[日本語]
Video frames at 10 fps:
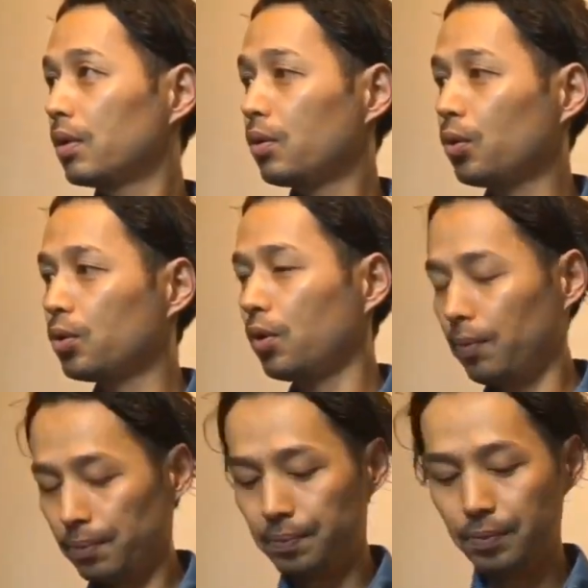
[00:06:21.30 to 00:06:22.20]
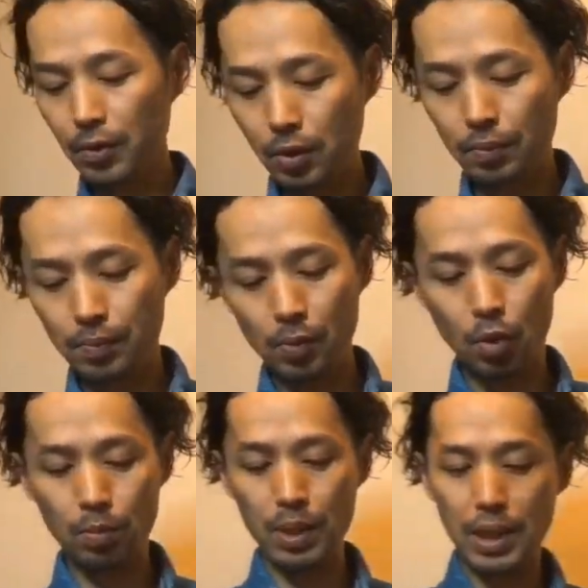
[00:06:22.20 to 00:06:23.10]
コットンの
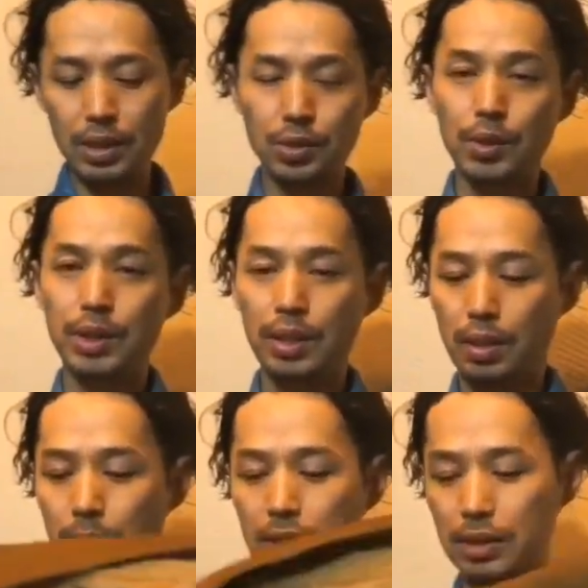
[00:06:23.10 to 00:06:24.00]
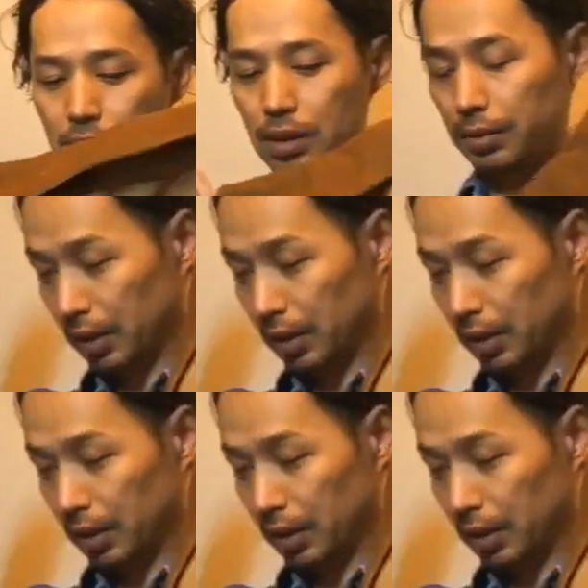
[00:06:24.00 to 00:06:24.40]
コンビネーションになってます。